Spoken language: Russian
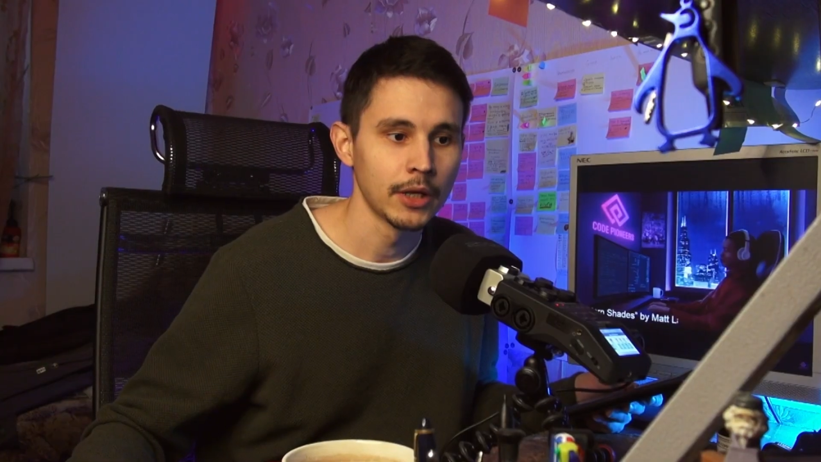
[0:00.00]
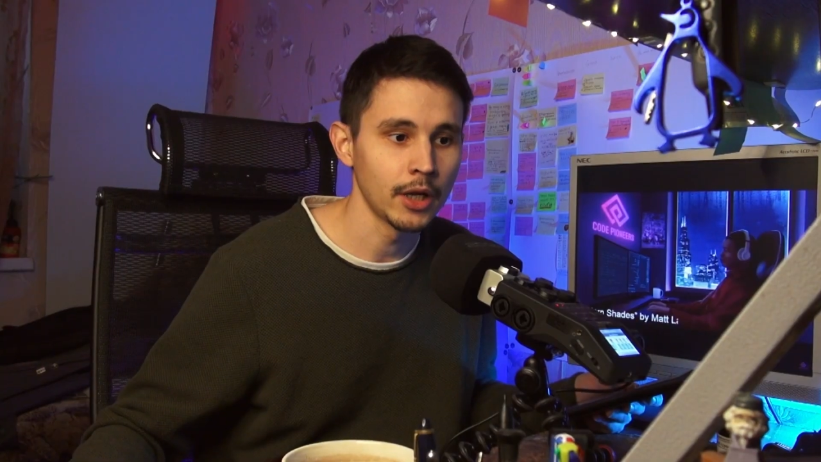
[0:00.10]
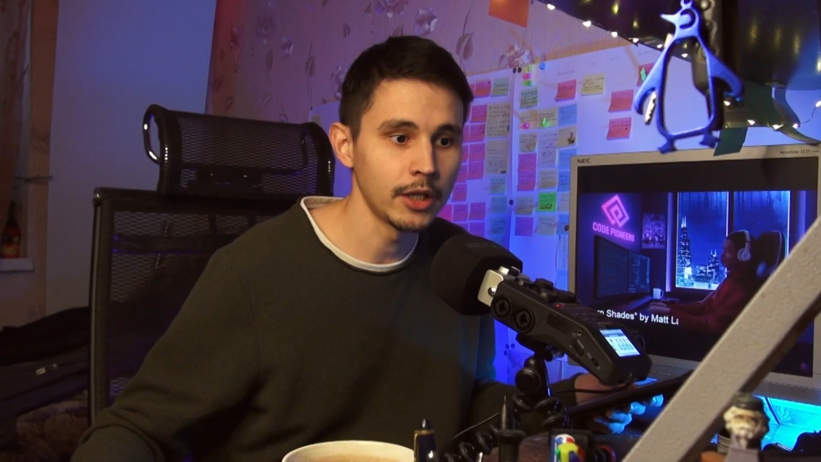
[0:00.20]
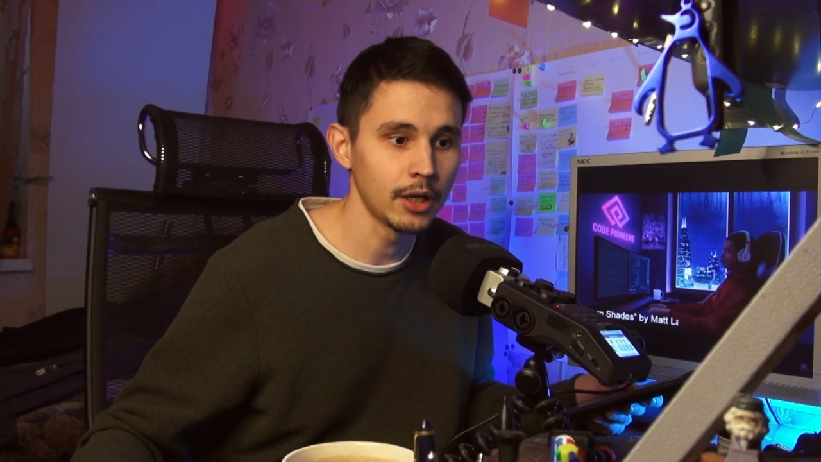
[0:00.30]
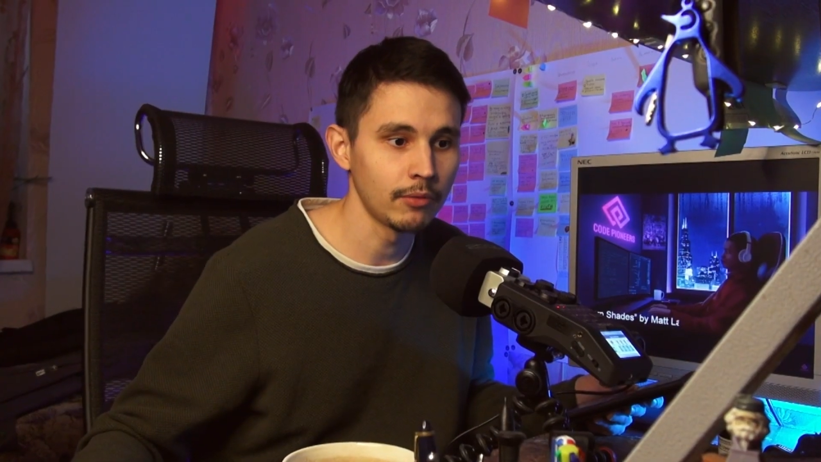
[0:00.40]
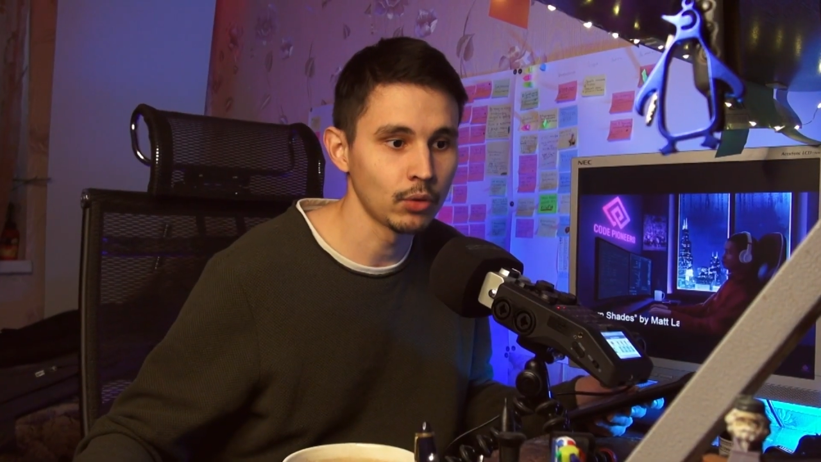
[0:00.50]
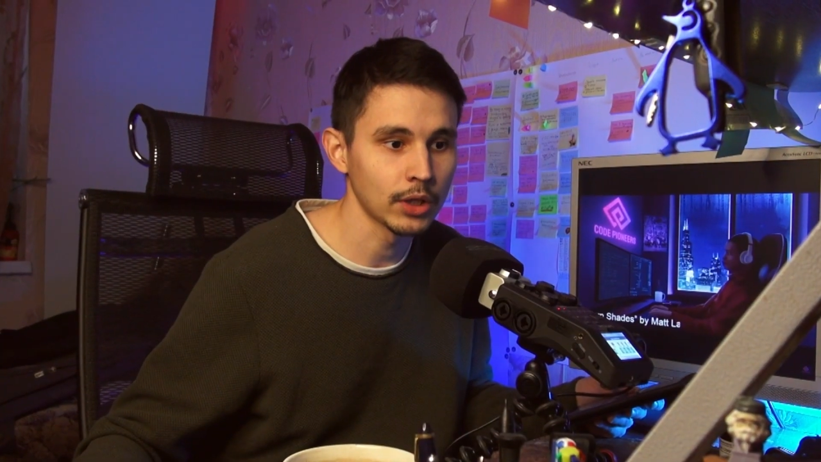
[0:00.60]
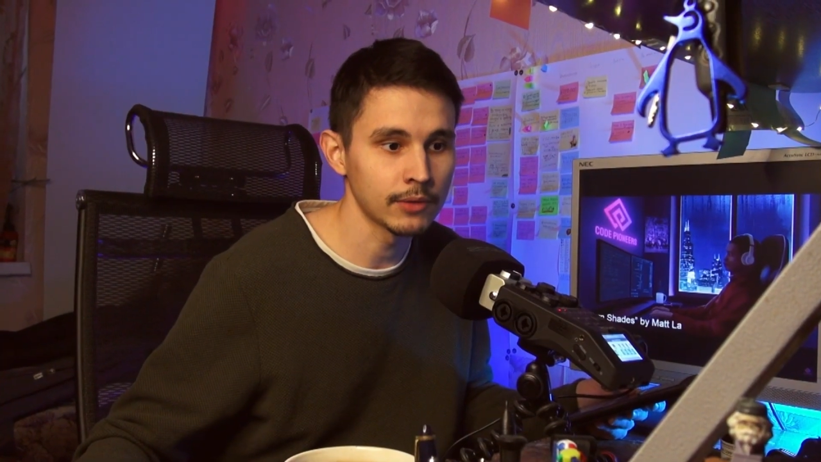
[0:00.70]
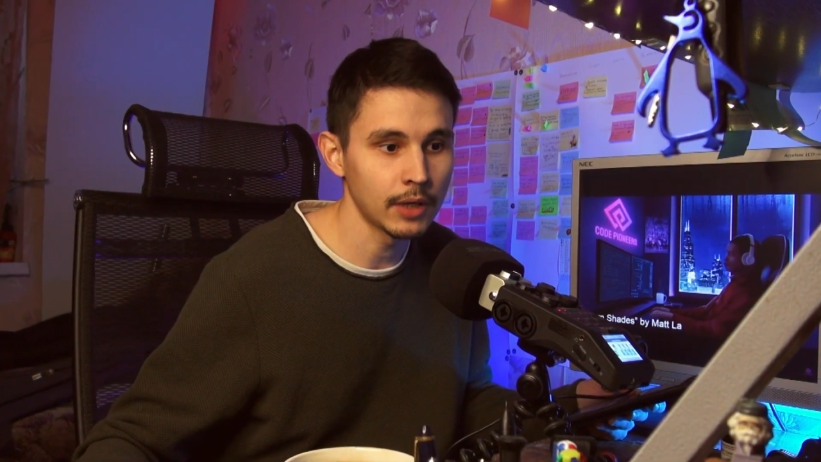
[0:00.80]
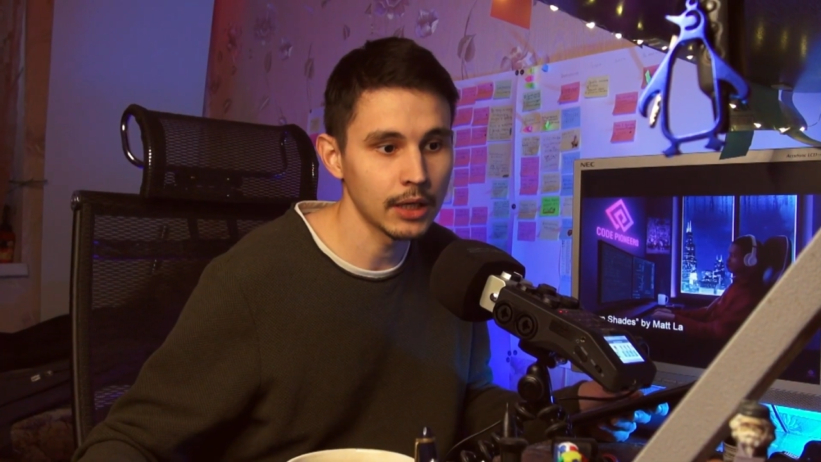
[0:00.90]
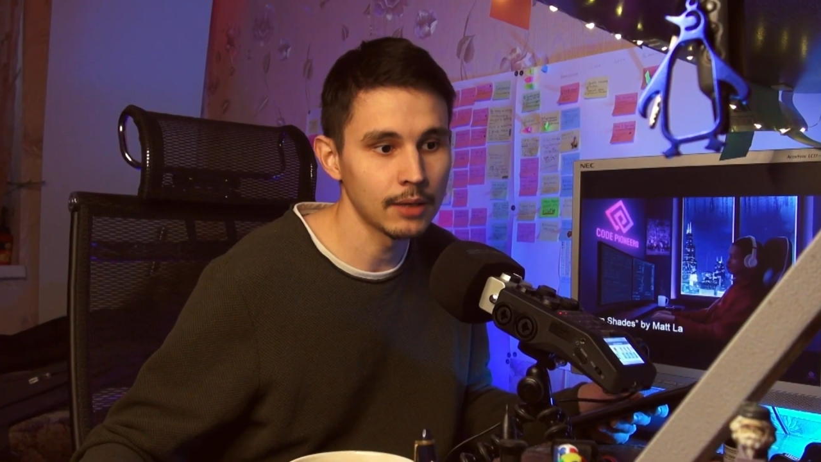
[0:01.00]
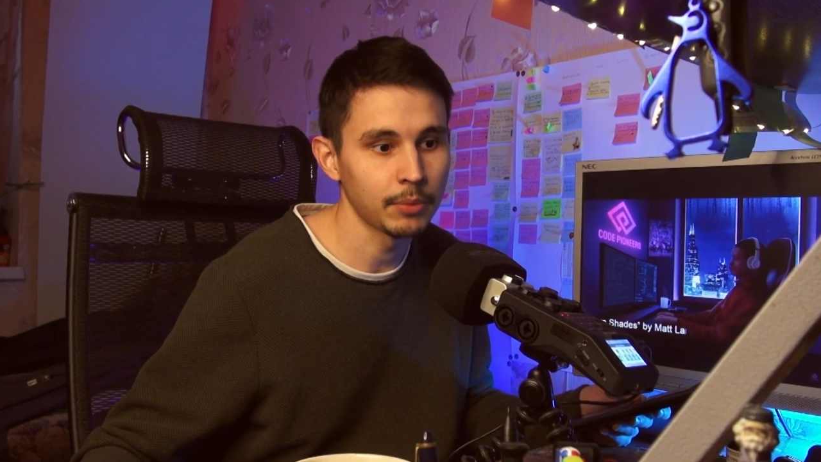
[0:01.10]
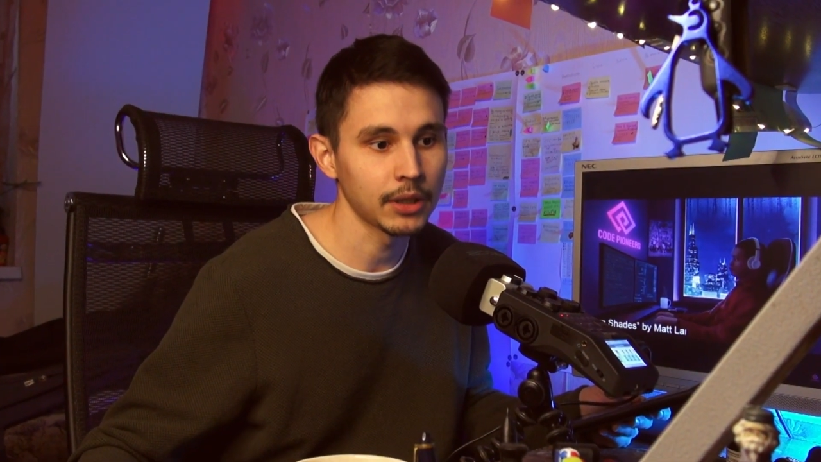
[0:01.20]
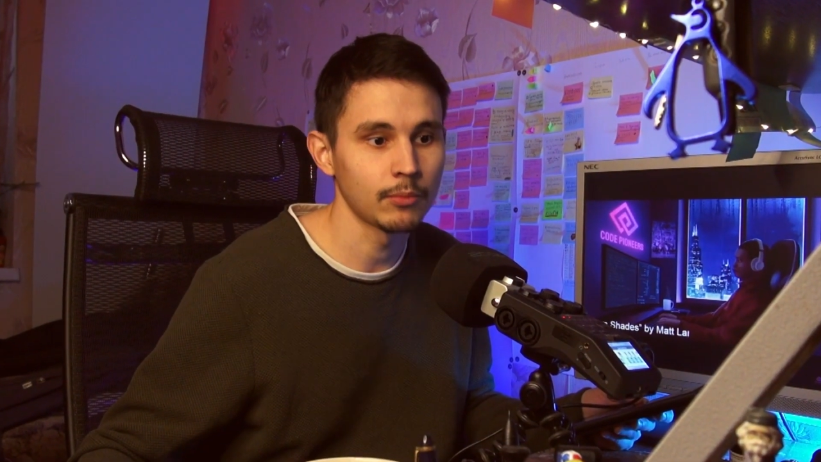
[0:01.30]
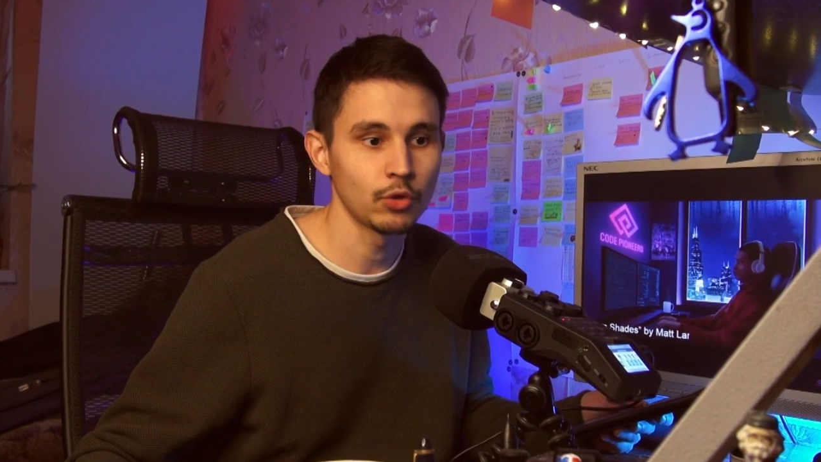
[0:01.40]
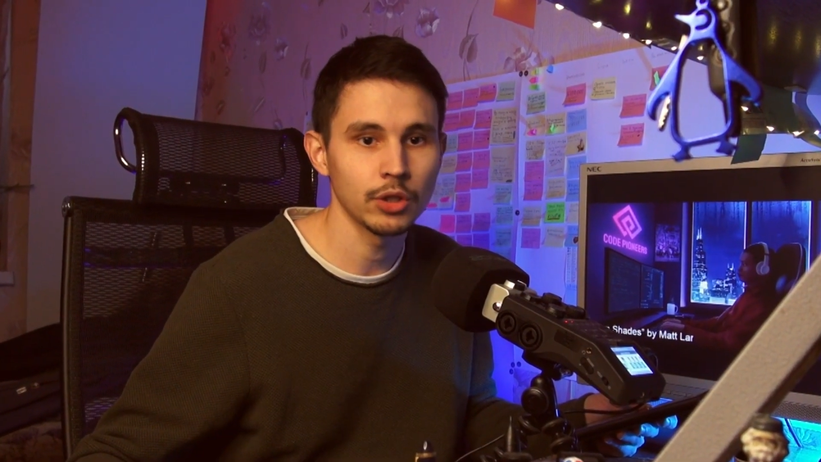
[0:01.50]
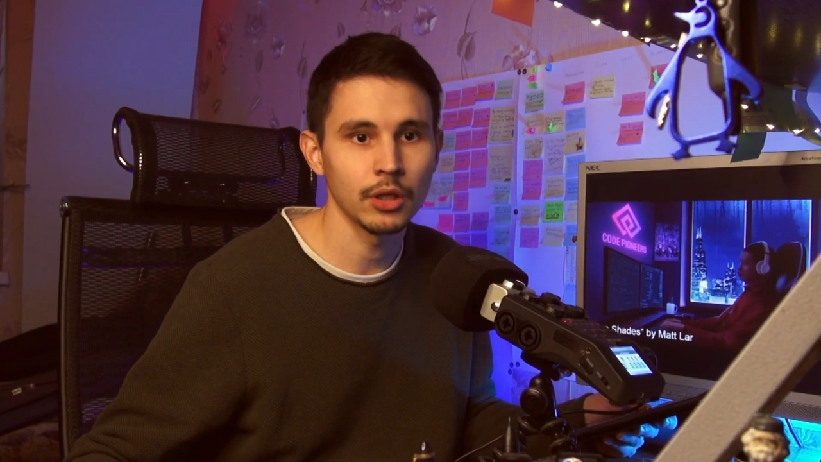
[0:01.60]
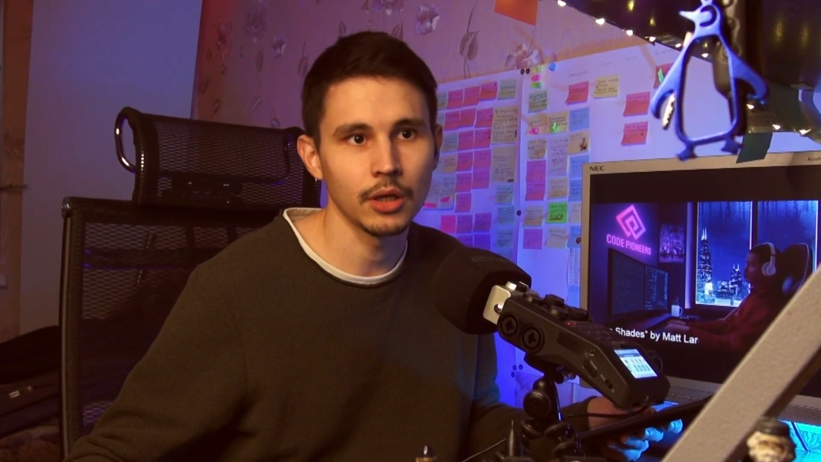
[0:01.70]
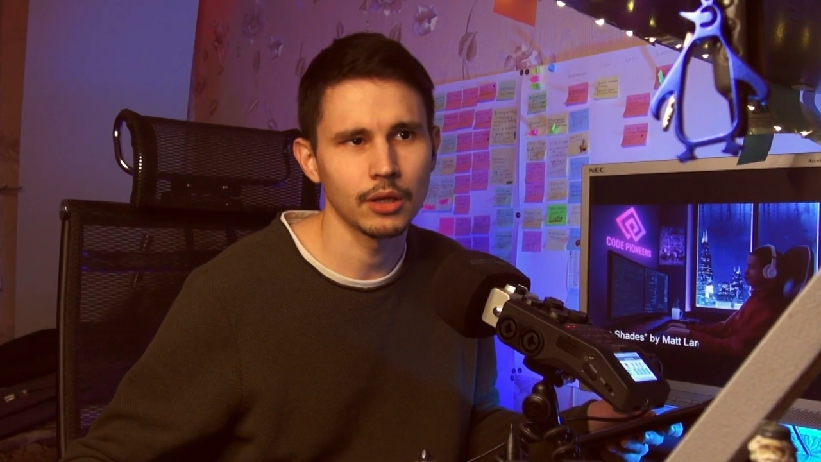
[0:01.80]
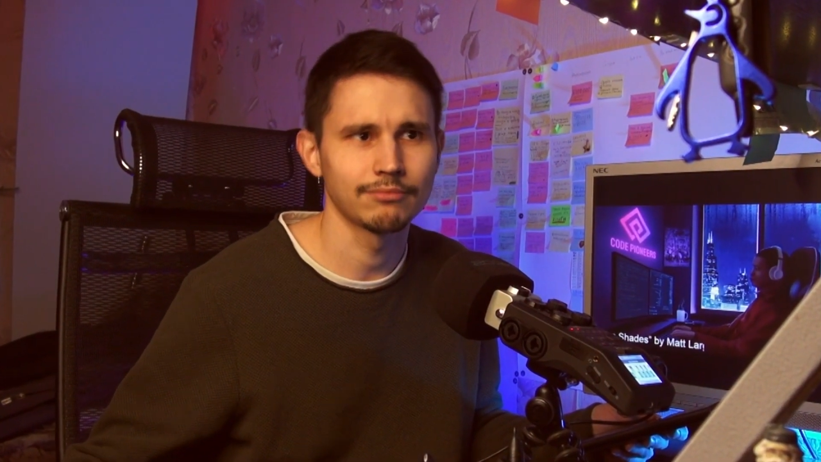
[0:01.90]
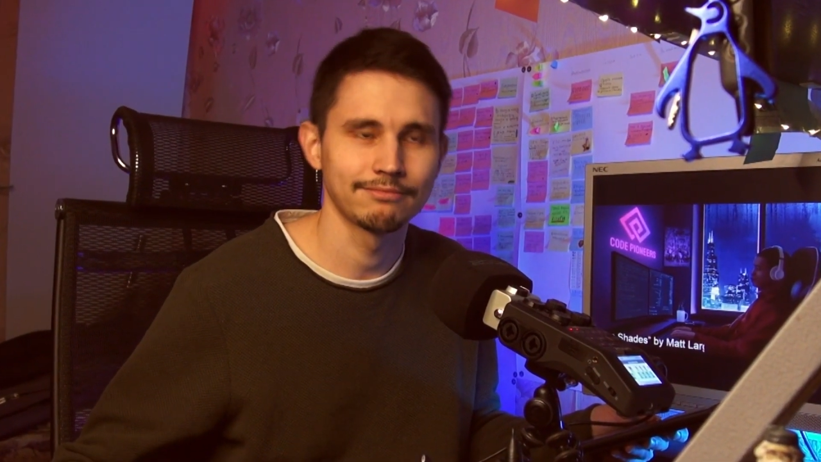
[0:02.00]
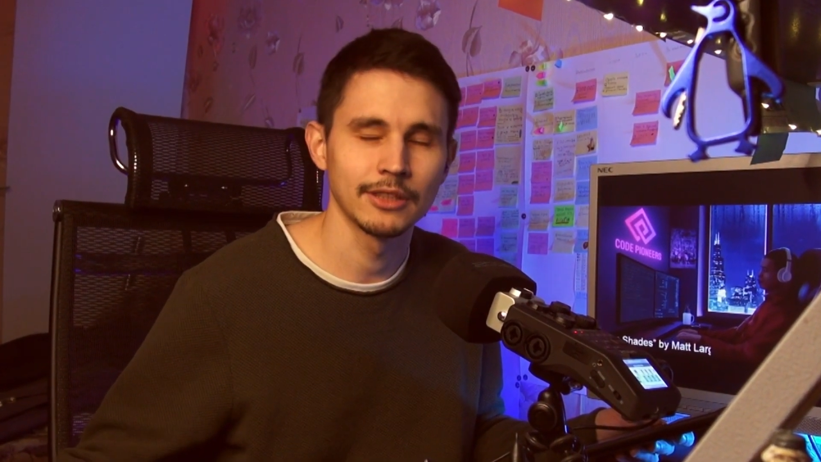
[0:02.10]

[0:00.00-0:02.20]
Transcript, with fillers: Я не говорю названий, потому что